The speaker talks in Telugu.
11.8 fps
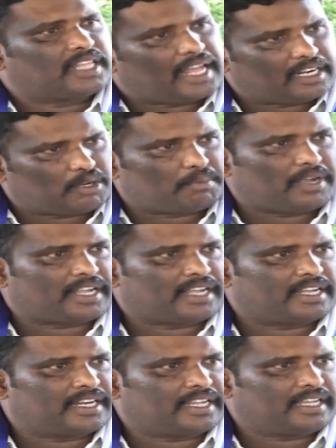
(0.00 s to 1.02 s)
దాంట్లో
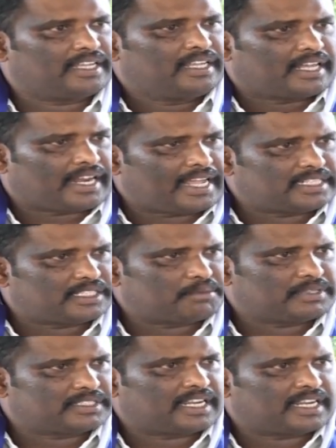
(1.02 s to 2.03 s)
భాగంగానే
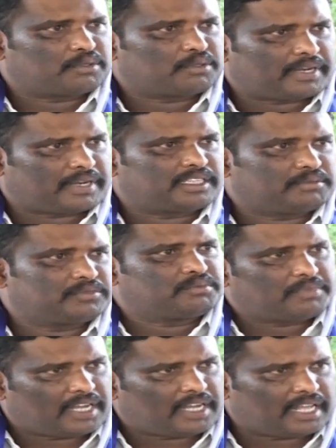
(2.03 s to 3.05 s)
రాయలసీమ సరిహద్దు ప్రాంతము
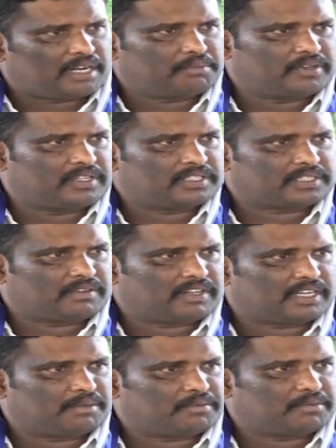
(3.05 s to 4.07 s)
మా అలంపూర్
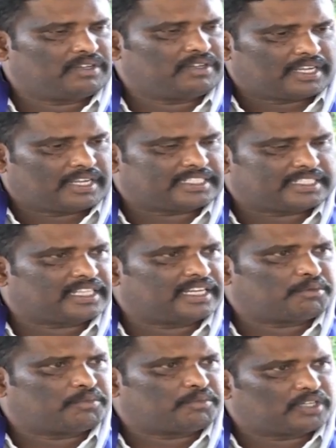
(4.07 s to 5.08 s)
నియోజకవర్గంలో
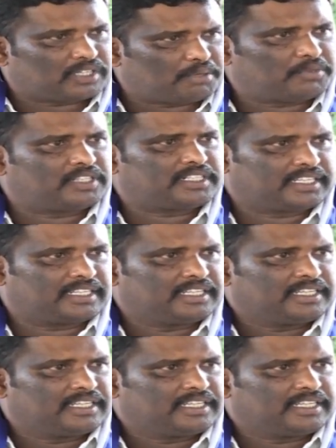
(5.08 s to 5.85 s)
ఖచ్చితంగా మొట్టమొదటి